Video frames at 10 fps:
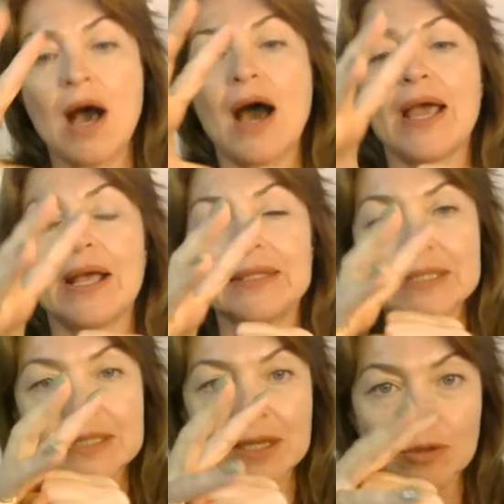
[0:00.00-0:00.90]
а это
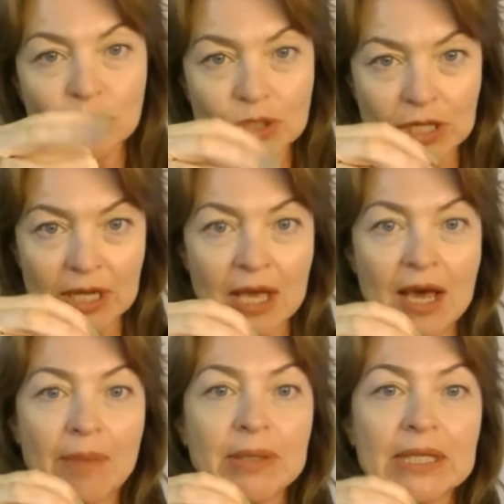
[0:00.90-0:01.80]
снаружи.
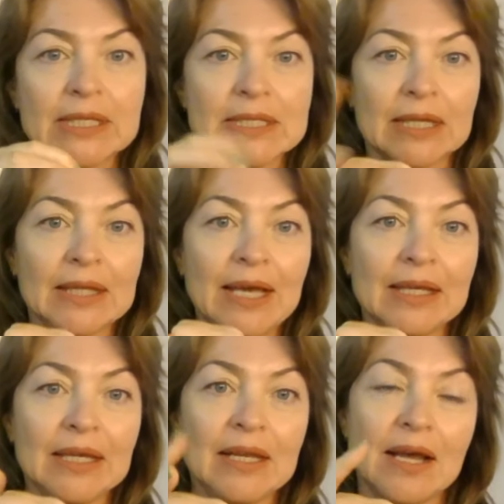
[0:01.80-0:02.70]
Аминокислота
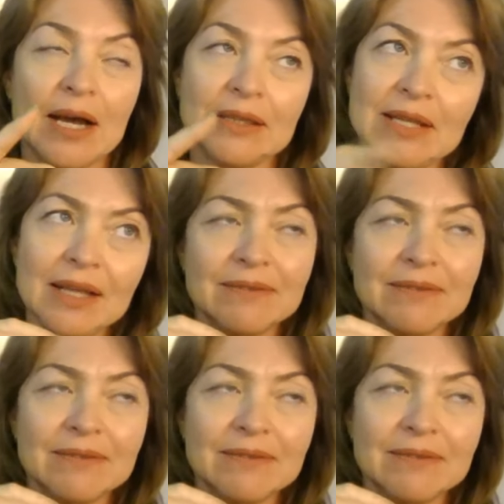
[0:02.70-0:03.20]
или 1,